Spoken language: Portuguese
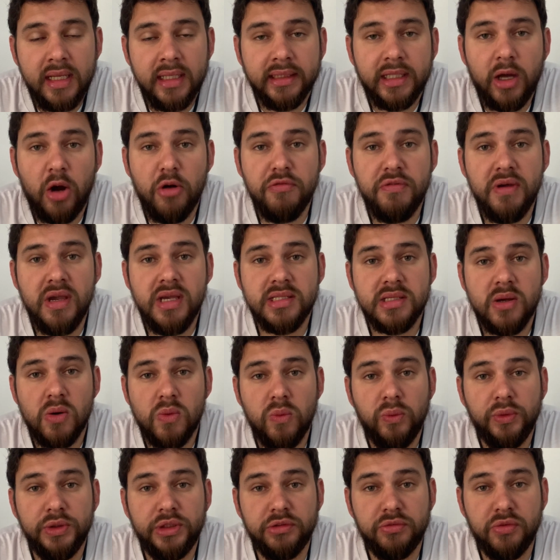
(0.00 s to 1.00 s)
Talvez
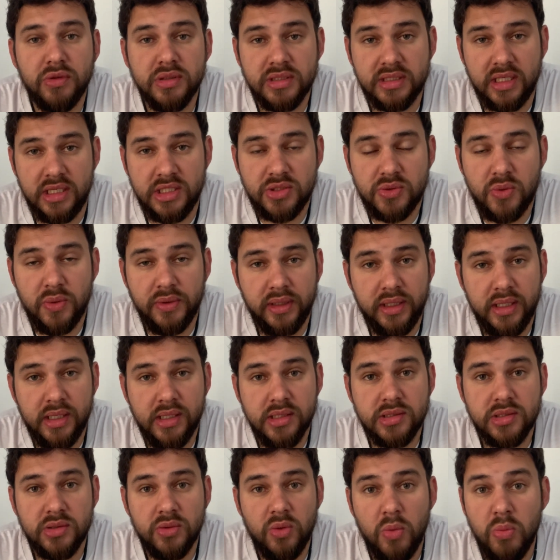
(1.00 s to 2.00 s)
alguns de vocês
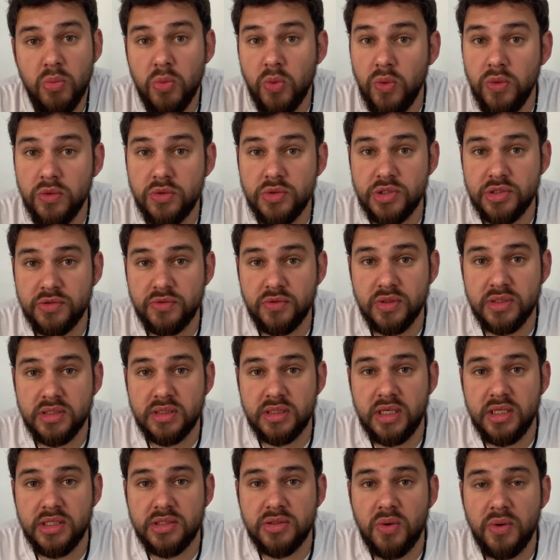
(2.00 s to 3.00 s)
conheçam, ou muitos de
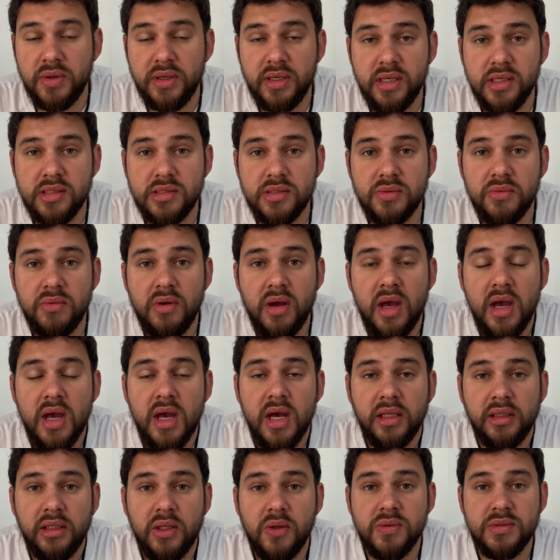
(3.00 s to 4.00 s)
vocês conheçam.
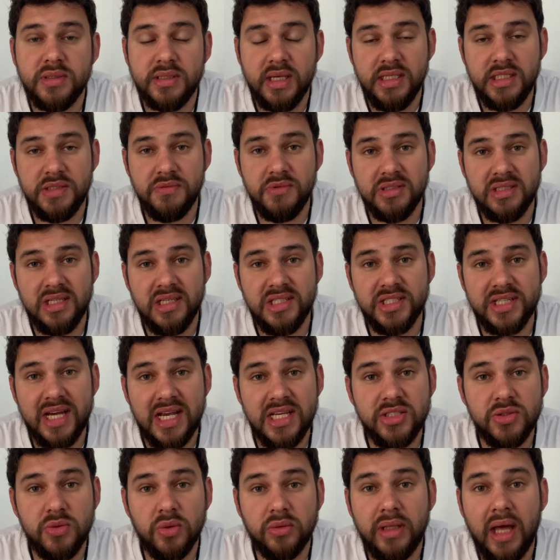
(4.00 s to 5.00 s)
Não sei se vocês já
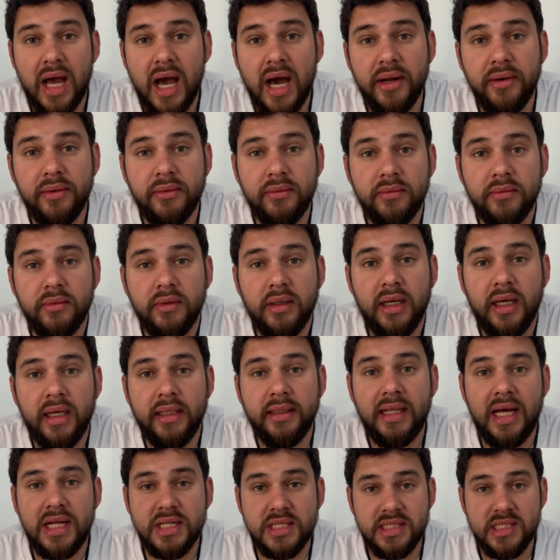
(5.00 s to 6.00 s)
estudaram é,
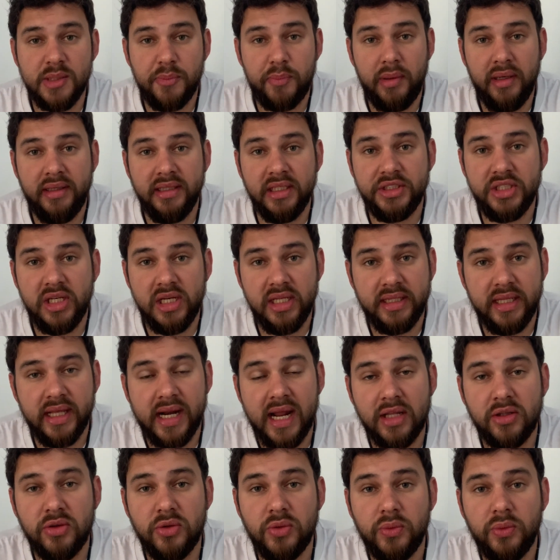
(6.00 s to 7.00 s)
na disciplina de
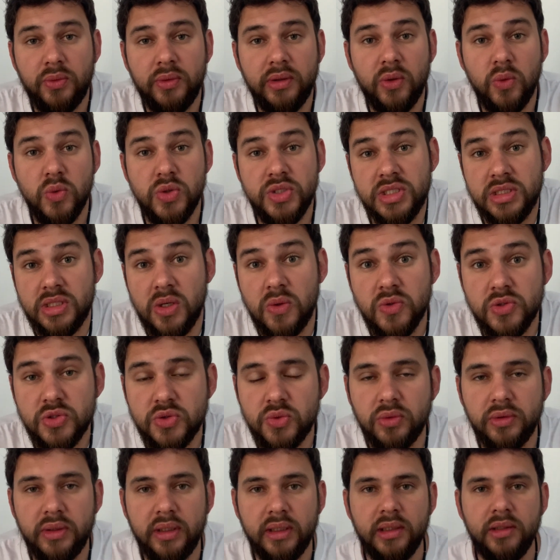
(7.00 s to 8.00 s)
literatura ou estão
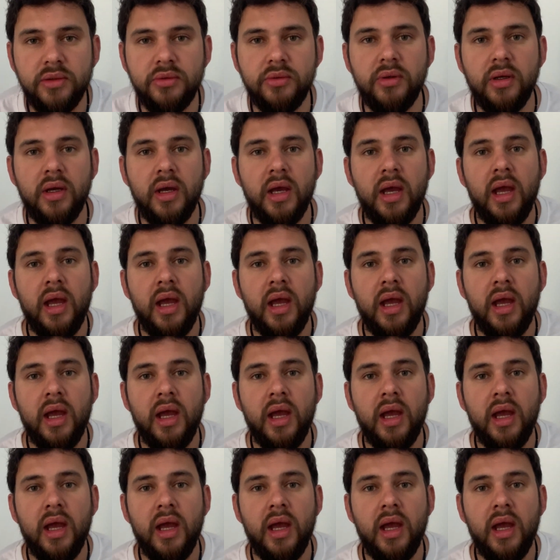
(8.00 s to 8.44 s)
estudando.